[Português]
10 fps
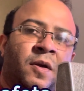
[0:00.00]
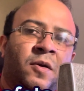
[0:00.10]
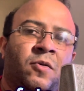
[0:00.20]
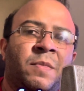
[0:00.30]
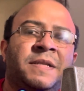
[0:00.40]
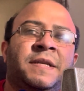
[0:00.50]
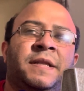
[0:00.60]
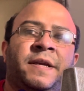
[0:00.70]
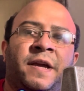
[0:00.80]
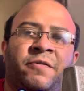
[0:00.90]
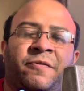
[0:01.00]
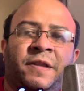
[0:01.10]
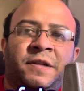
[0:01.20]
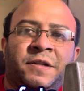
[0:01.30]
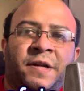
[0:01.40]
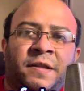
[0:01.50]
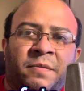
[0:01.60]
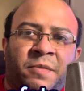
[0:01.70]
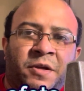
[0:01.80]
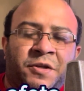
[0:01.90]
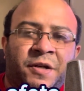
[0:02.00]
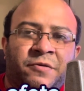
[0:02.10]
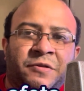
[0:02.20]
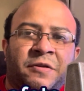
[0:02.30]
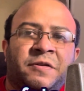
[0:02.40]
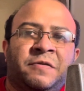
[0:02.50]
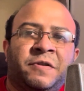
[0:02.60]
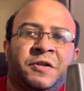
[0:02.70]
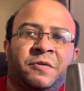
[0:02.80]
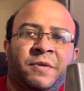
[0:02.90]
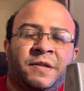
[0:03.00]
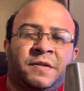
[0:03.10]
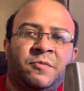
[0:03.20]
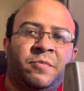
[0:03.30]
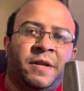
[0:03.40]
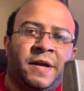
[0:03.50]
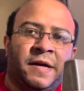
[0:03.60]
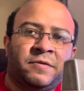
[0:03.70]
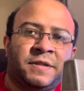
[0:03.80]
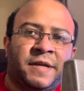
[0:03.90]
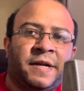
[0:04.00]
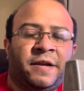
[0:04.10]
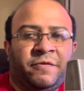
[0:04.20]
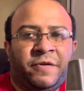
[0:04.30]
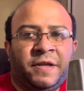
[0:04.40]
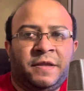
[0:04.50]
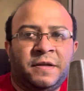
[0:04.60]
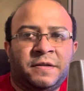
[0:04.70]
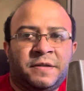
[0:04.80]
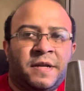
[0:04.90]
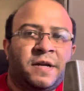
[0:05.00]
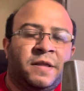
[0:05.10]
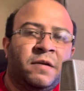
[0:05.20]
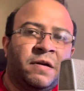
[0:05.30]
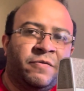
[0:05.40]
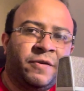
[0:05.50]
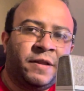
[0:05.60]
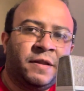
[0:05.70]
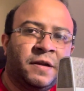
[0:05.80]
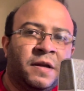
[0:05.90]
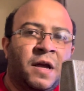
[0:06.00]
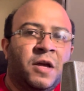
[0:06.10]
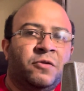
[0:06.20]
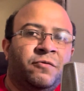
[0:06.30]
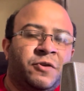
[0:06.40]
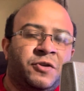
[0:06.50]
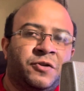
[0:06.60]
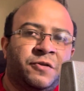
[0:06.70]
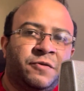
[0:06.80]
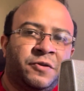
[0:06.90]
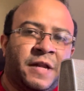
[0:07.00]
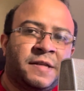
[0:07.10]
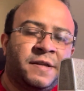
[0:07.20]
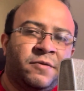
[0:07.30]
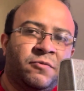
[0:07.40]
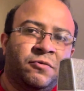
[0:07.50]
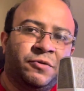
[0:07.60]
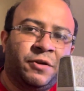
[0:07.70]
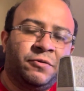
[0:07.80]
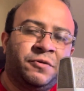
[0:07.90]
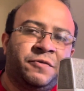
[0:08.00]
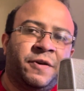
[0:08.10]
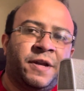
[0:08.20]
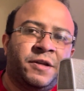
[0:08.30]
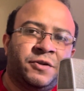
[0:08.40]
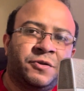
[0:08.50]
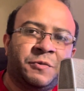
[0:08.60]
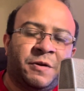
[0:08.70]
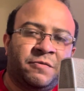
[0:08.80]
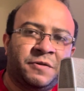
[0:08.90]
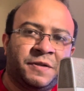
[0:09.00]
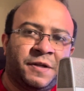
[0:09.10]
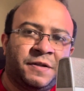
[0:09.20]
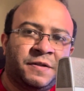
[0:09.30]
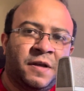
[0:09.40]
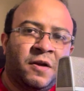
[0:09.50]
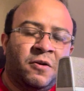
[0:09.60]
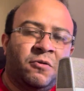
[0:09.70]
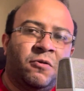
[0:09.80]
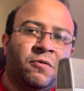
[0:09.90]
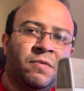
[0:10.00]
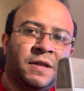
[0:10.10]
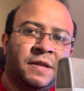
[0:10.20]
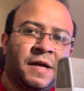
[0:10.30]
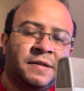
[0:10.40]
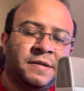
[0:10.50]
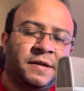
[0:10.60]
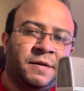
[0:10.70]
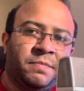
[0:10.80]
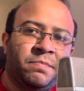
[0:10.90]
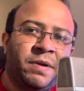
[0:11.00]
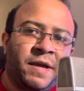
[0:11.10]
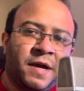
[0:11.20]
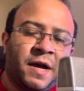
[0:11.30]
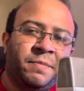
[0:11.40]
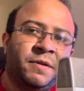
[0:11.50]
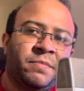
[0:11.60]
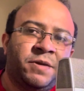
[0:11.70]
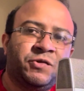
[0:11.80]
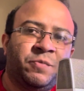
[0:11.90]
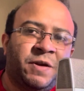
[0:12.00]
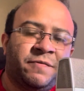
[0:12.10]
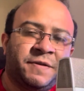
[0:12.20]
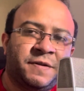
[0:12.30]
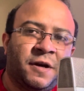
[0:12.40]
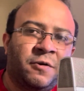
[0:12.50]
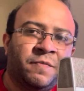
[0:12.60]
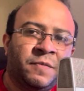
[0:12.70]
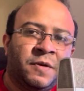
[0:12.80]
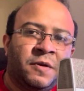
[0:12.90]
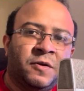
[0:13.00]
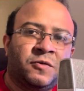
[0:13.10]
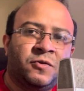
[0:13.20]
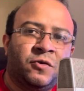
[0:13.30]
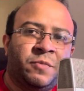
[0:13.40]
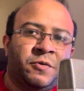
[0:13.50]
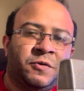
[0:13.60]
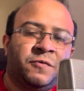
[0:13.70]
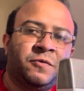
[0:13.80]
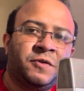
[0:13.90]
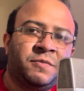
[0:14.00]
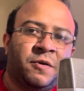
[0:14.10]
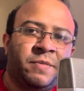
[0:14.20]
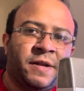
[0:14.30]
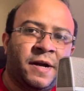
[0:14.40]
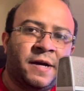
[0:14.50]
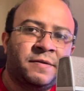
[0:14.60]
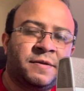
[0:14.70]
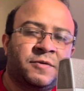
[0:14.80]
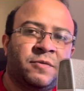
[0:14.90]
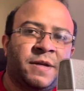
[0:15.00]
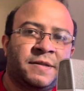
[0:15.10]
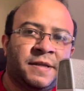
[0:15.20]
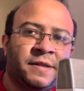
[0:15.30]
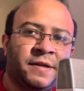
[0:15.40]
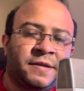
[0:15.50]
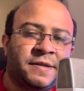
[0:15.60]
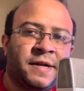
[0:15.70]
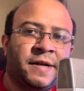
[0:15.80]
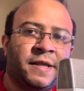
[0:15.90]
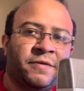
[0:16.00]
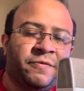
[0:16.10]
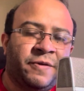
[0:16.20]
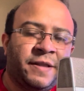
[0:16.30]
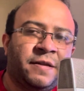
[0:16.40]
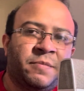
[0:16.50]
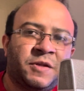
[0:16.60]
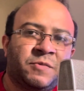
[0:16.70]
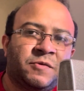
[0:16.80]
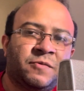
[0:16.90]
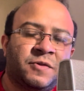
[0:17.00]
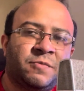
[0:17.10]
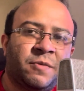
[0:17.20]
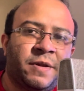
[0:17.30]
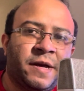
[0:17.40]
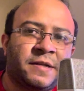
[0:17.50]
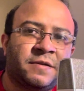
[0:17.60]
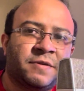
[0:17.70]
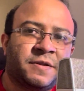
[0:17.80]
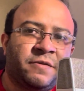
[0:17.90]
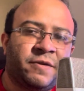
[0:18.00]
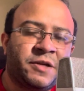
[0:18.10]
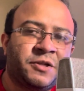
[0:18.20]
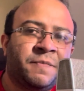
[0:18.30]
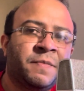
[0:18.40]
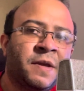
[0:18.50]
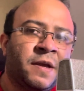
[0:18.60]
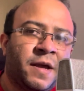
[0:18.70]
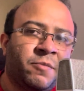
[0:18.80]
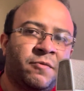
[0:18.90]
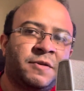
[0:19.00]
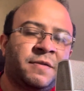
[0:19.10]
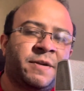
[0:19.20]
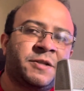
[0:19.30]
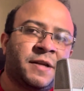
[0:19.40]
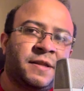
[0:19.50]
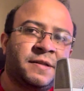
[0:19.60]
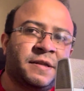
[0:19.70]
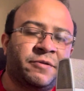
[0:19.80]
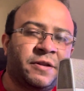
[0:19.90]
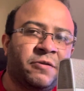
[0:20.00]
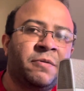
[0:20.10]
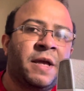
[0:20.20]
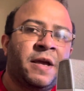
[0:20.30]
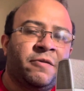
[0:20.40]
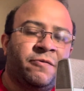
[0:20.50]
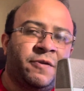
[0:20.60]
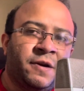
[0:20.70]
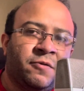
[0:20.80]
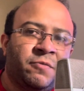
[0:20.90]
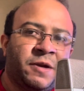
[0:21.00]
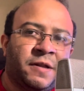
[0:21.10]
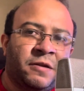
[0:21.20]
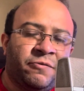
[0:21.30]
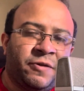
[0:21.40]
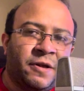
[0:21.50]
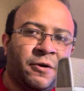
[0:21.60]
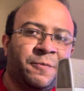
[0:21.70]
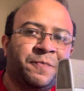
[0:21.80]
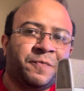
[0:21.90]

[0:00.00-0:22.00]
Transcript: Como a Selic afeta diretamente os teus investimentos imobiliários? Será que afeta? Será que não afeta? No vídeo de hoje eu vou trazer um conteúdo diferente hoje para vocês, com uma análise aqui bem rápida, bem superficial, sobre os fundos imobiliários e sobre a Selic. Será que ela afeta mesmo os fundos imobiliários que você investe? É bom você prestar atenção. Então, fica comigo até o final,